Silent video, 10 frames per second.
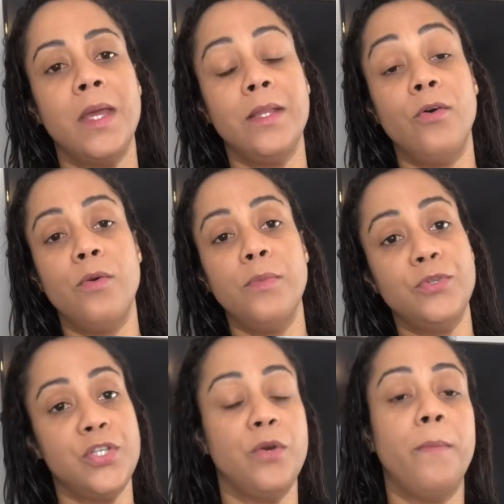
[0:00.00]
Então como
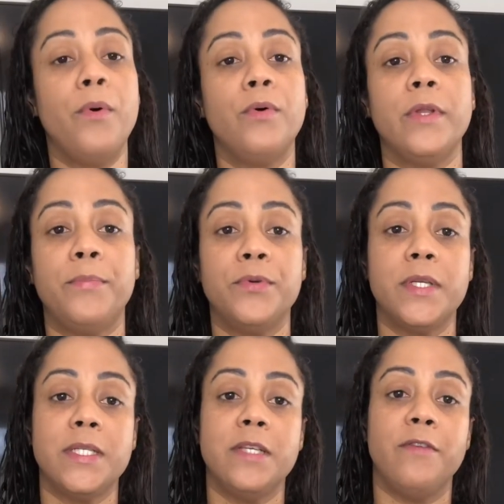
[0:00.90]
eu tinha um pouco da
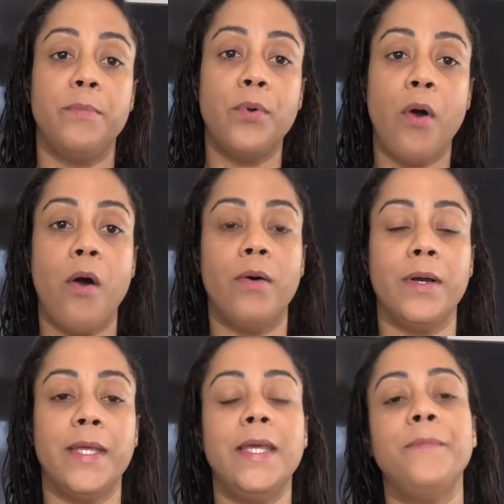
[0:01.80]
progressiva pro rol
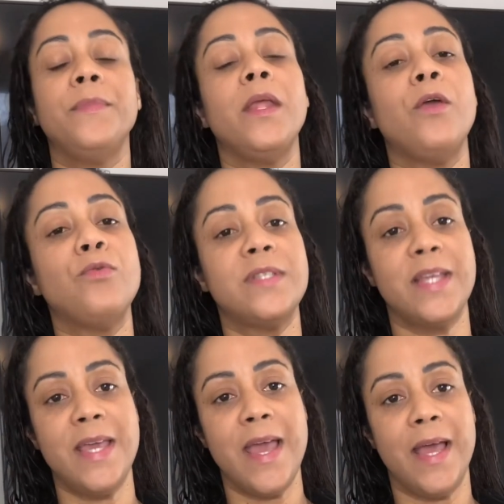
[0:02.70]
aqui, eu
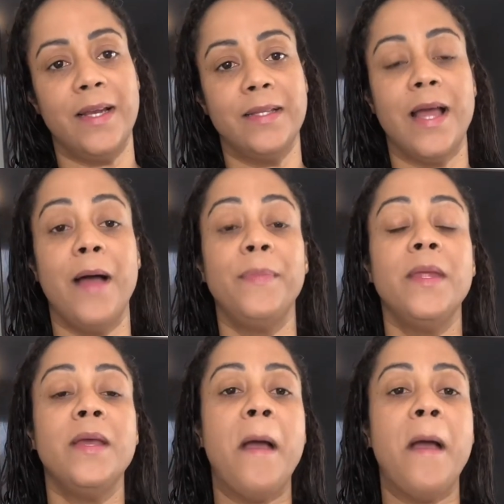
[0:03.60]
usei ela, tá? Tá?